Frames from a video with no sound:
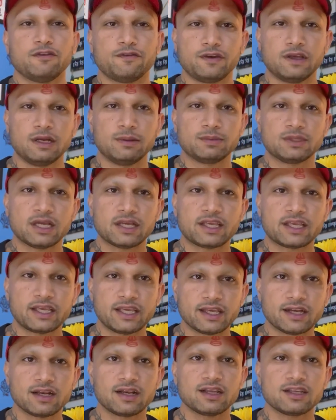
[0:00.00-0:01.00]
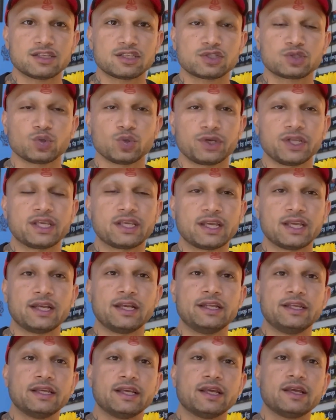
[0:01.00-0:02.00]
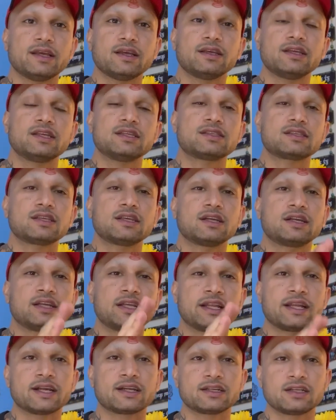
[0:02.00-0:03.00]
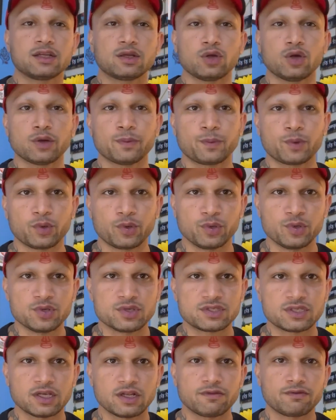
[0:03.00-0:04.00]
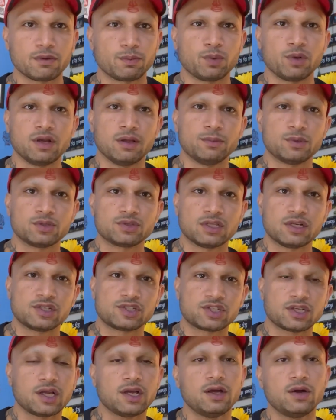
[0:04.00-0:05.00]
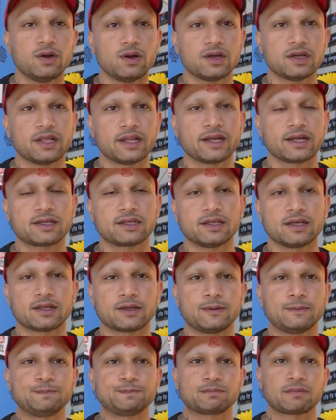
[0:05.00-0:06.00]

फिल्म द केरला स्टोरी के लिए इसके डायरेक्टर और प्रोड्यूसर विपुल अमृतल शाह और डायरेक्टर